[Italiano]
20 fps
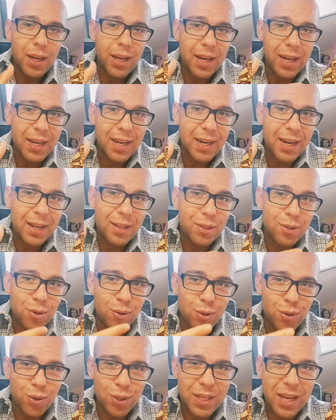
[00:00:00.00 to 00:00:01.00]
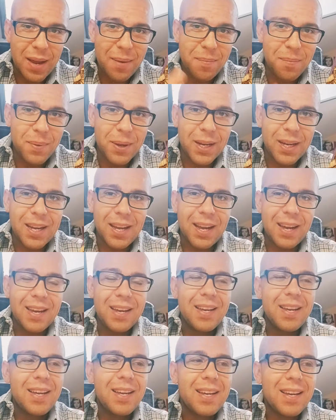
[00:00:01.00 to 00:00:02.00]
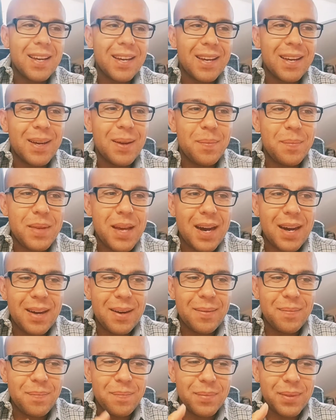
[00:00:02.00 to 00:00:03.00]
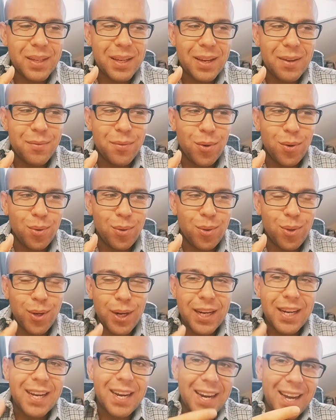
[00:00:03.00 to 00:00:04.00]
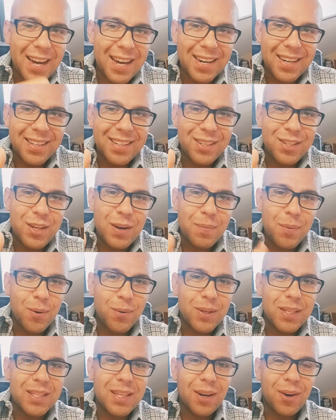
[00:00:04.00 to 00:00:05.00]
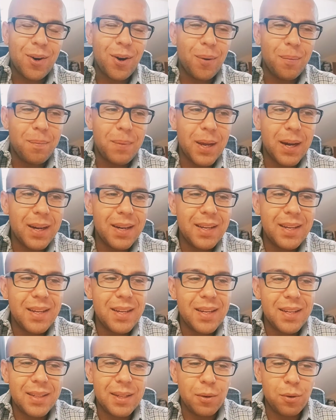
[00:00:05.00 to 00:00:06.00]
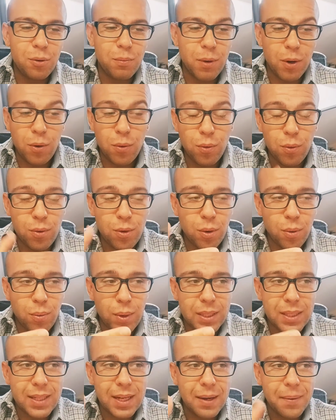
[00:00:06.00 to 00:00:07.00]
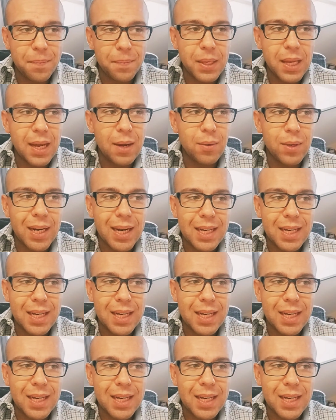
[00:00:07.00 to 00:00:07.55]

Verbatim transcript: e ringrazio Giuseppe che eh, mi ha mh, mm, voluto regalare, diciamo, questa copia del numero 1, questa è una